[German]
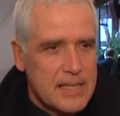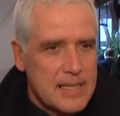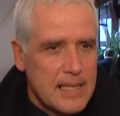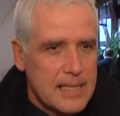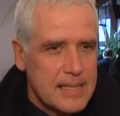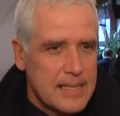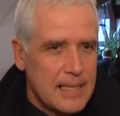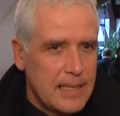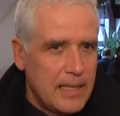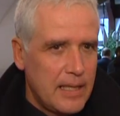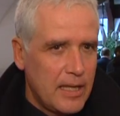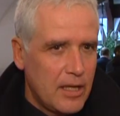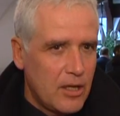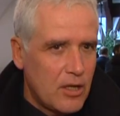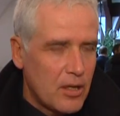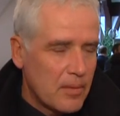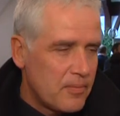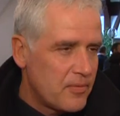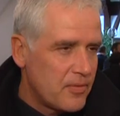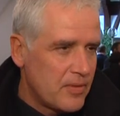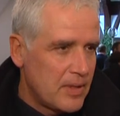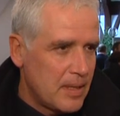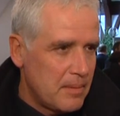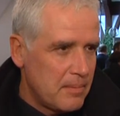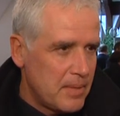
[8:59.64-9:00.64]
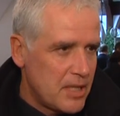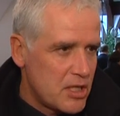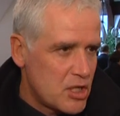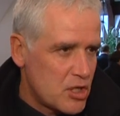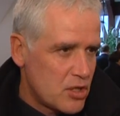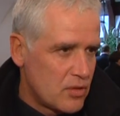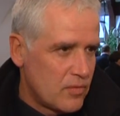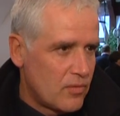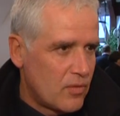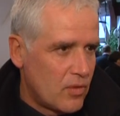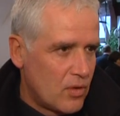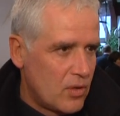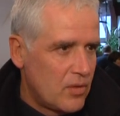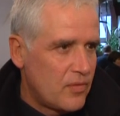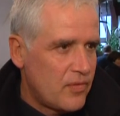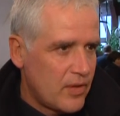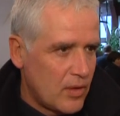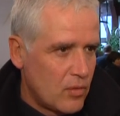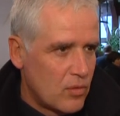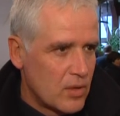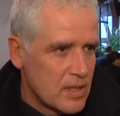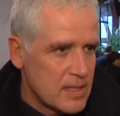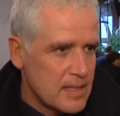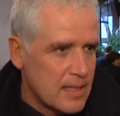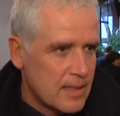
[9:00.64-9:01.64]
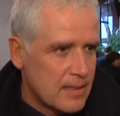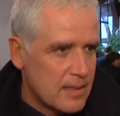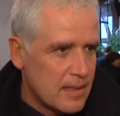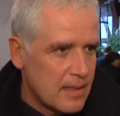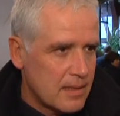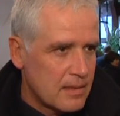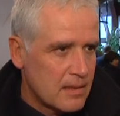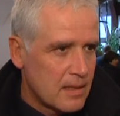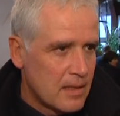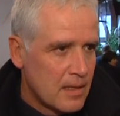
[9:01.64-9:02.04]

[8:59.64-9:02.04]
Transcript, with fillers: das in den Köpfen der Menschen wohl verursacht hat.